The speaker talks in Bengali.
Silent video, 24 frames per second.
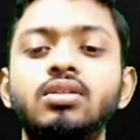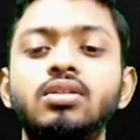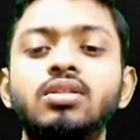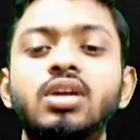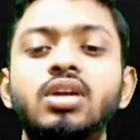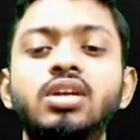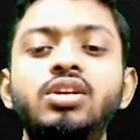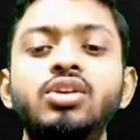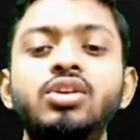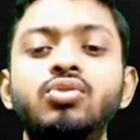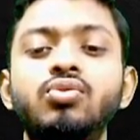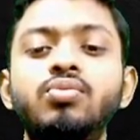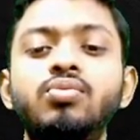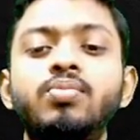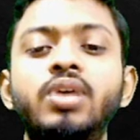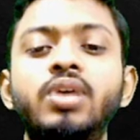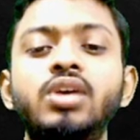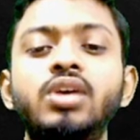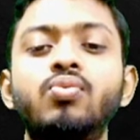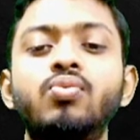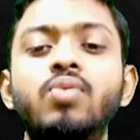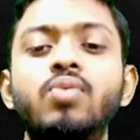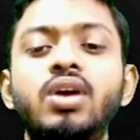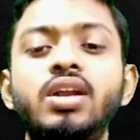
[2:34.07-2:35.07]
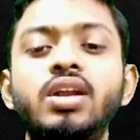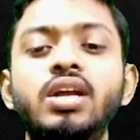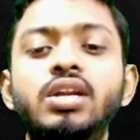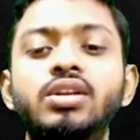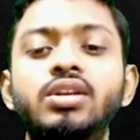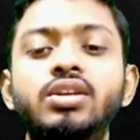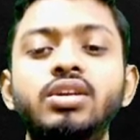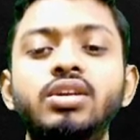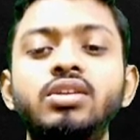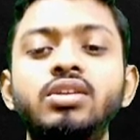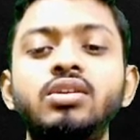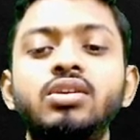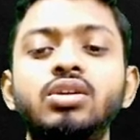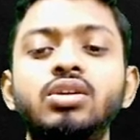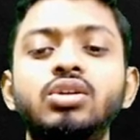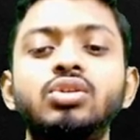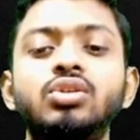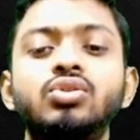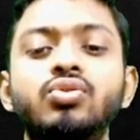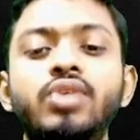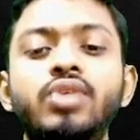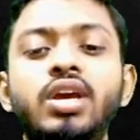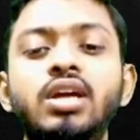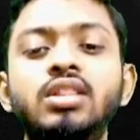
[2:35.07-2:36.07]
থার্টি টু বাই ওয়ান এইটটি
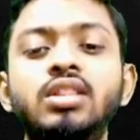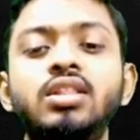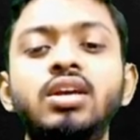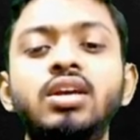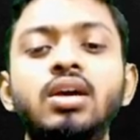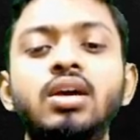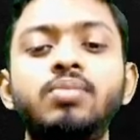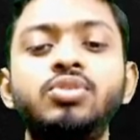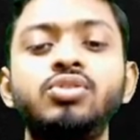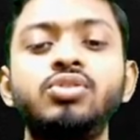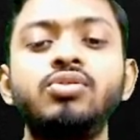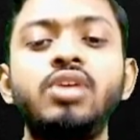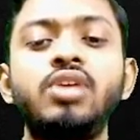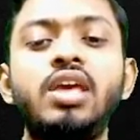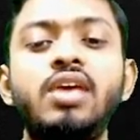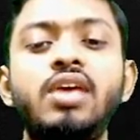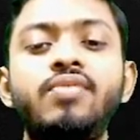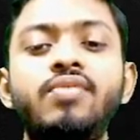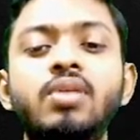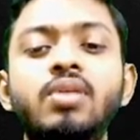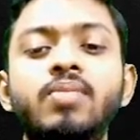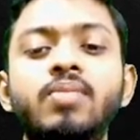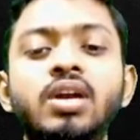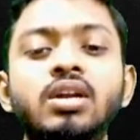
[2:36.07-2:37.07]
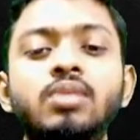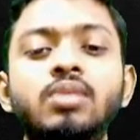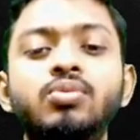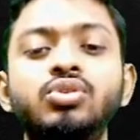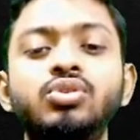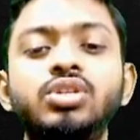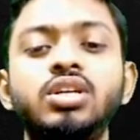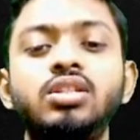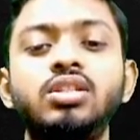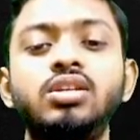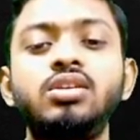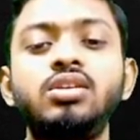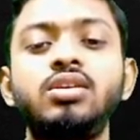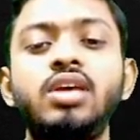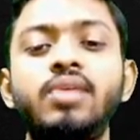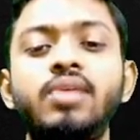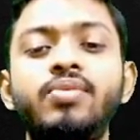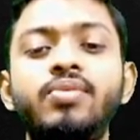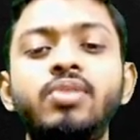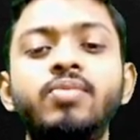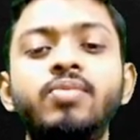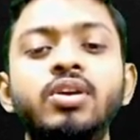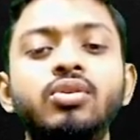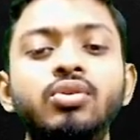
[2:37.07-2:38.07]
তো এখান থেকে আমি যদি এফের মানটা বসিয়ে দিই
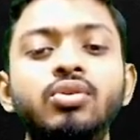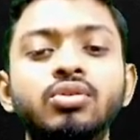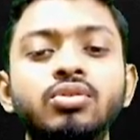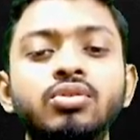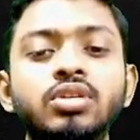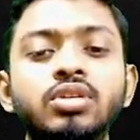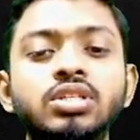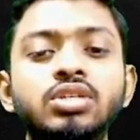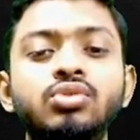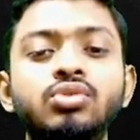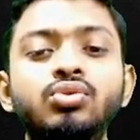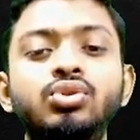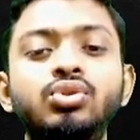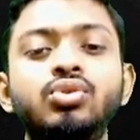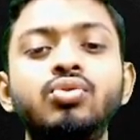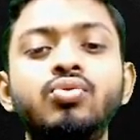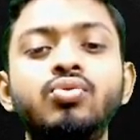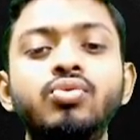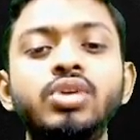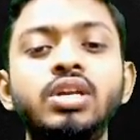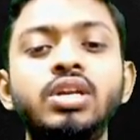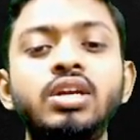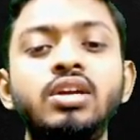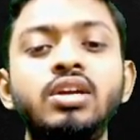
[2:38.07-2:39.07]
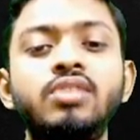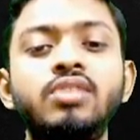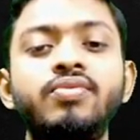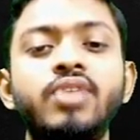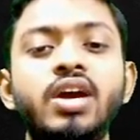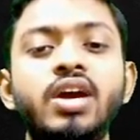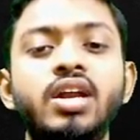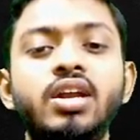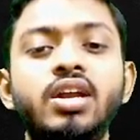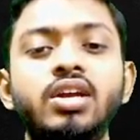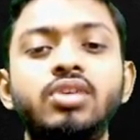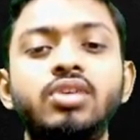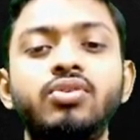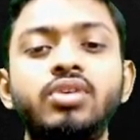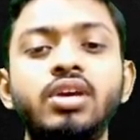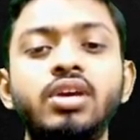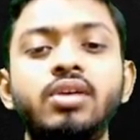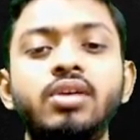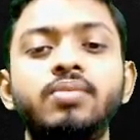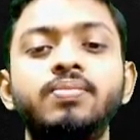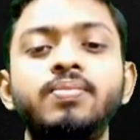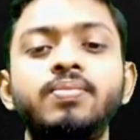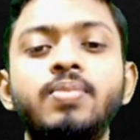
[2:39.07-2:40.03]
এফের মান কত আছে দুশো কুড়ি ডিগ্রি ফাইনাইট ওকে